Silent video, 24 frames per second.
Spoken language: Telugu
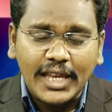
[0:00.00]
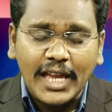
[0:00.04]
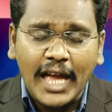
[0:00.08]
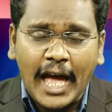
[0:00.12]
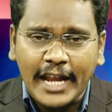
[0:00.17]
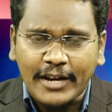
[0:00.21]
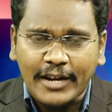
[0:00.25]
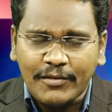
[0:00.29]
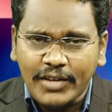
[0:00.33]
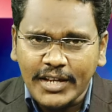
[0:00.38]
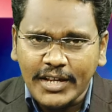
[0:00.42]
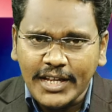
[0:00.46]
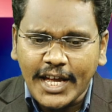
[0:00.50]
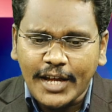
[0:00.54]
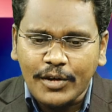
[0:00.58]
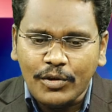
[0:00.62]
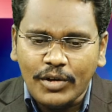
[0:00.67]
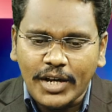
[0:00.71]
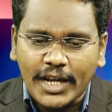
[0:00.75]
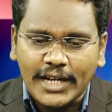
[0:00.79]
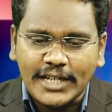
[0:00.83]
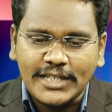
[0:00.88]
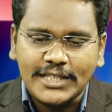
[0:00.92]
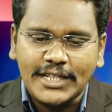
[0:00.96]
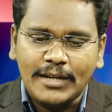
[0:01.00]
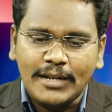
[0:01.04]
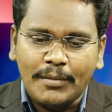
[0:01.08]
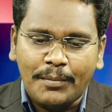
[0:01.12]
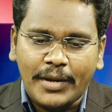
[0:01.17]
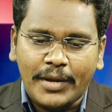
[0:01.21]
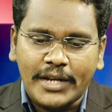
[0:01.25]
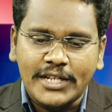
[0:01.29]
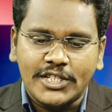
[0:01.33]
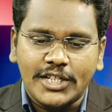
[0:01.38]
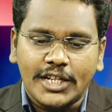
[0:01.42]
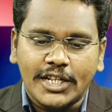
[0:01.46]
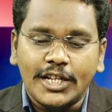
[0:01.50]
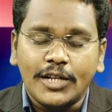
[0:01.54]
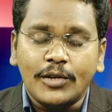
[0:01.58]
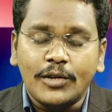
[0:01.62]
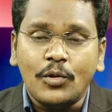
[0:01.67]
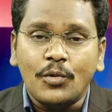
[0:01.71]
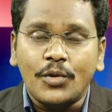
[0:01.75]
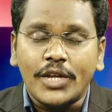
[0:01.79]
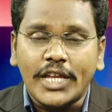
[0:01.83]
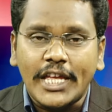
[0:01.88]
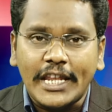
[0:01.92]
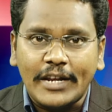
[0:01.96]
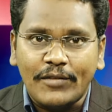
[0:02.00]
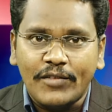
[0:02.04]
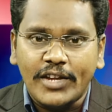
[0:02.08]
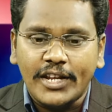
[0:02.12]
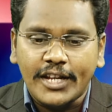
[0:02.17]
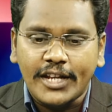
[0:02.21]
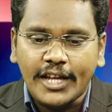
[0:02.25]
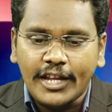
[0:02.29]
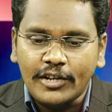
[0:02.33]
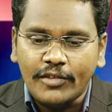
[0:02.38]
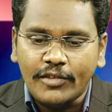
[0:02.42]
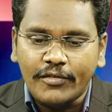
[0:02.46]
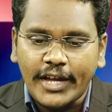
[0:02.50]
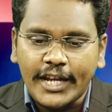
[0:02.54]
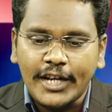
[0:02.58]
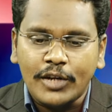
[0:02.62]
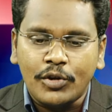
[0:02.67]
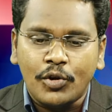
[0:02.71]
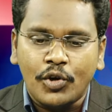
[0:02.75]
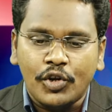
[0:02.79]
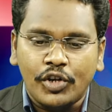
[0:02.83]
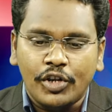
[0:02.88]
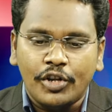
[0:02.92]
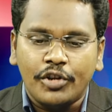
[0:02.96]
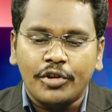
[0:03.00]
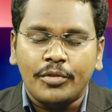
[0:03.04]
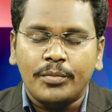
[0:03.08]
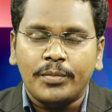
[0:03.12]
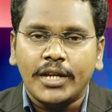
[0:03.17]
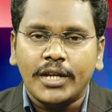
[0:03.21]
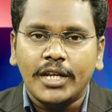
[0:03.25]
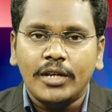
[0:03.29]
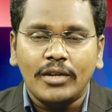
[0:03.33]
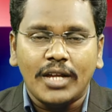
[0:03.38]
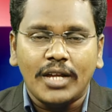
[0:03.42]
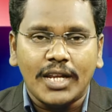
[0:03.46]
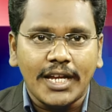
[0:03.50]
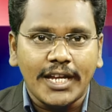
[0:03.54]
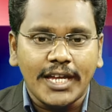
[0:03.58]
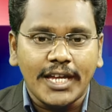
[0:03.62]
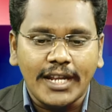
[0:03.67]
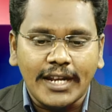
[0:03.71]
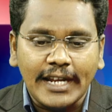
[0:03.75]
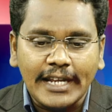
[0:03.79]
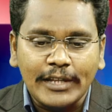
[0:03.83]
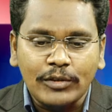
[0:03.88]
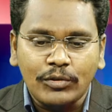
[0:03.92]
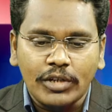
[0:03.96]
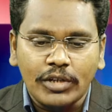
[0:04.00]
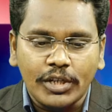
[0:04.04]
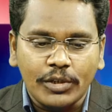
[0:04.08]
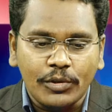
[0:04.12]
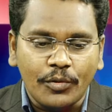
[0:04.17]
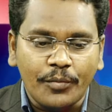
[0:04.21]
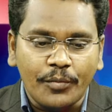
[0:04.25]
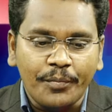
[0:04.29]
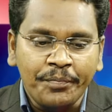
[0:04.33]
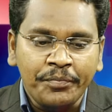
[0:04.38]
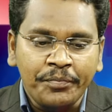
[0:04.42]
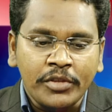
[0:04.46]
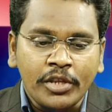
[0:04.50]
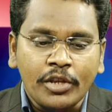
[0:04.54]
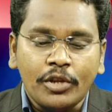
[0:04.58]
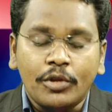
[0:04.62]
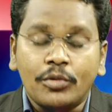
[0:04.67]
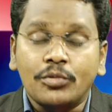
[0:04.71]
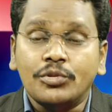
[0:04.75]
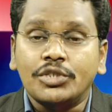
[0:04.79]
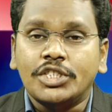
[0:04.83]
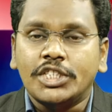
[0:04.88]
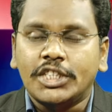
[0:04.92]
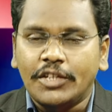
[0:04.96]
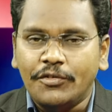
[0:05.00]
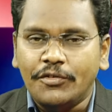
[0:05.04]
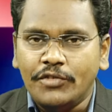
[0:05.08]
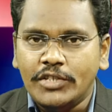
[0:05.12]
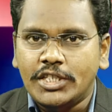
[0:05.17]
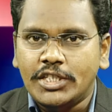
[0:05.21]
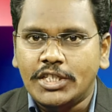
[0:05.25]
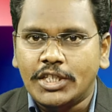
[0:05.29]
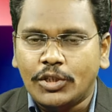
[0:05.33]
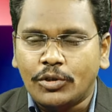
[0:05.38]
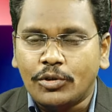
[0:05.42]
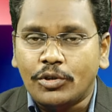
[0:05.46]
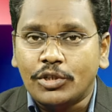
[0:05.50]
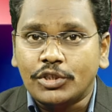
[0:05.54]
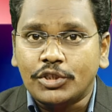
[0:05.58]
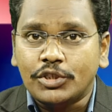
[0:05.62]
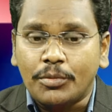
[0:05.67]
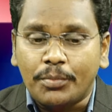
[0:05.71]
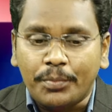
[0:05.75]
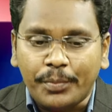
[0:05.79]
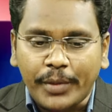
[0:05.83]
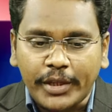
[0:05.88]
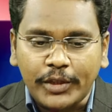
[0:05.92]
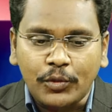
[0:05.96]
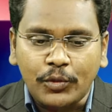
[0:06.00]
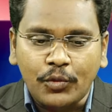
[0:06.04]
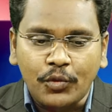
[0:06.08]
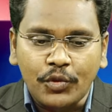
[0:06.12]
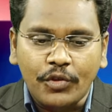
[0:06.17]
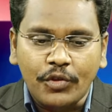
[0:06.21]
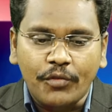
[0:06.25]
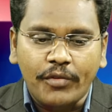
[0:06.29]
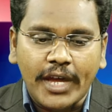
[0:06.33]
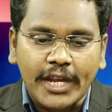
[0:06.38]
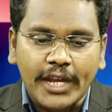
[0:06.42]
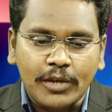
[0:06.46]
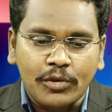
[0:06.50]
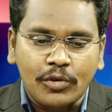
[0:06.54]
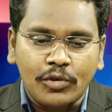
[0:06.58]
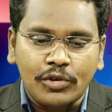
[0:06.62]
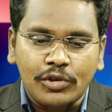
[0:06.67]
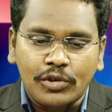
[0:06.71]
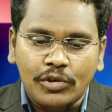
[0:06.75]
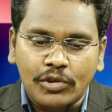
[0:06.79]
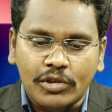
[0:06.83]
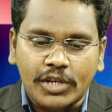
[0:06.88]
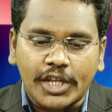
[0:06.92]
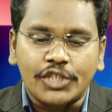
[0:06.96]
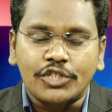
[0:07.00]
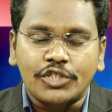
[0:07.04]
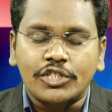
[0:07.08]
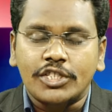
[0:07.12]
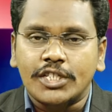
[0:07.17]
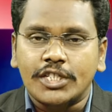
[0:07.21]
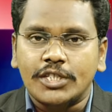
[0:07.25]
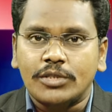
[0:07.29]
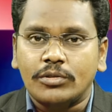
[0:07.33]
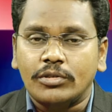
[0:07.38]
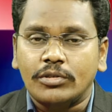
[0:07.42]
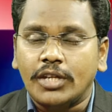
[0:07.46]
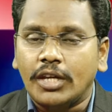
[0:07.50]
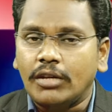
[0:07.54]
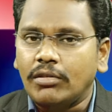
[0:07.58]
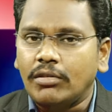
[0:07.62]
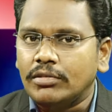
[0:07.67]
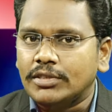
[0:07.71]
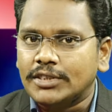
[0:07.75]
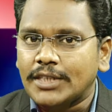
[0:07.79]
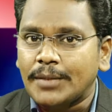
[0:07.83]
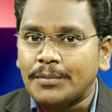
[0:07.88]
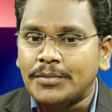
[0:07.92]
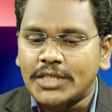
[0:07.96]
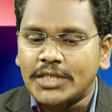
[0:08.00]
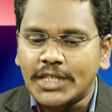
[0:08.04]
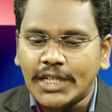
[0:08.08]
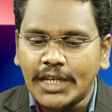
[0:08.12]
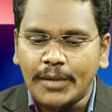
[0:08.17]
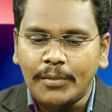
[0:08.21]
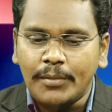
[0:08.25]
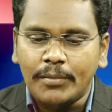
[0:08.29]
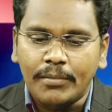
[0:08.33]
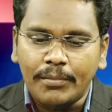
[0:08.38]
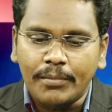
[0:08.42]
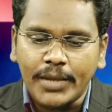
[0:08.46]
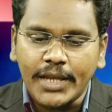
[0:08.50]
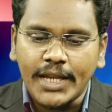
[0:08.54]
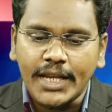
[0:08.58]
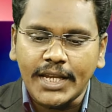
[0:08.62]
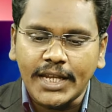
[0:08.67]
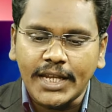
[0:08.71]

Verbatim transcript: అరవై ఆరు లక్షల పెన్షన్లకు ఇరవై నాలుగు వేల కోట్ల రూపాయలు అలాగే రైతులకు ఉచిత విద్యుత్ కోసం పదకొండు వేల కోట్లు ఖర్చు చేస్తున్నారు సబ్సిడీ బియ్యం